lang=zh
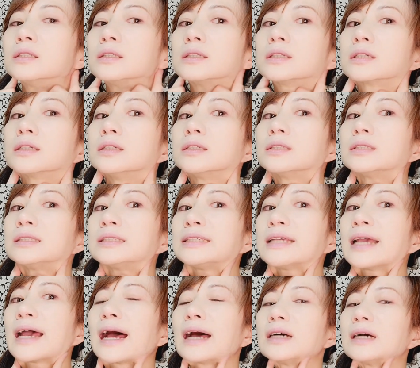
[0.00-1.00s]
这个
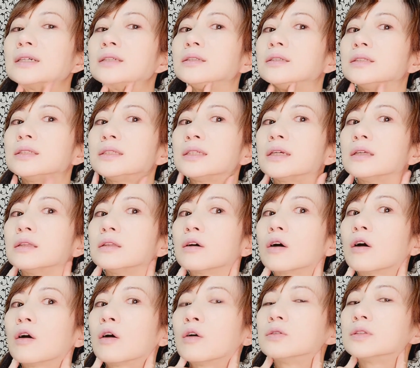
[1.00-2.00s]
下颚线
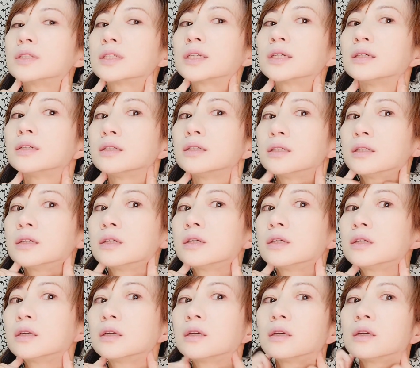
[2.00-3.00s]
后侧，
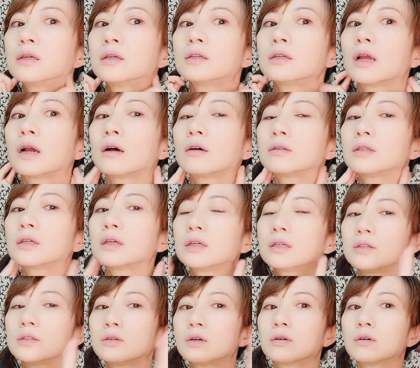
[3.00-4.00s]
然后你可
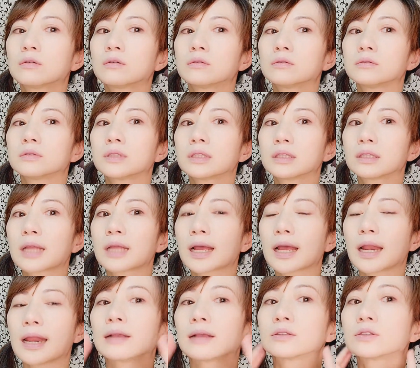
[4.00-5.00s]
以用大
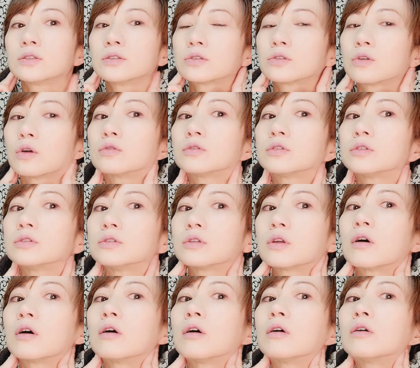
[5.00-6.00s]
概两只手指
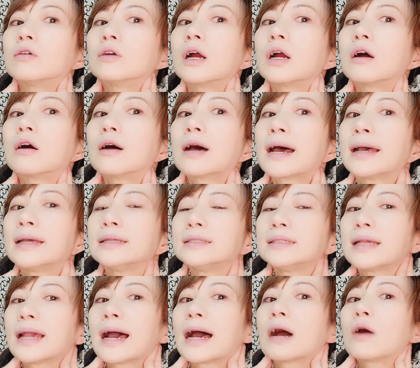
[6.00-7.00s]
头，然后按
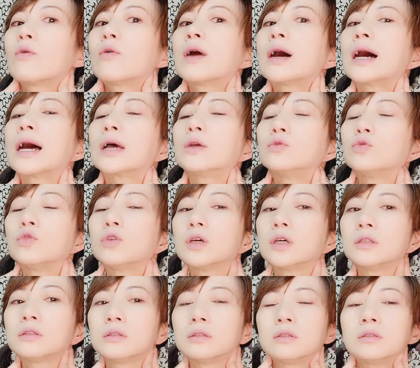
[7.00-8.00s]
压画
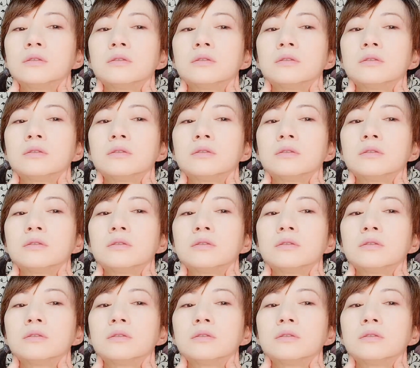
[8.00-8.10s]
圆。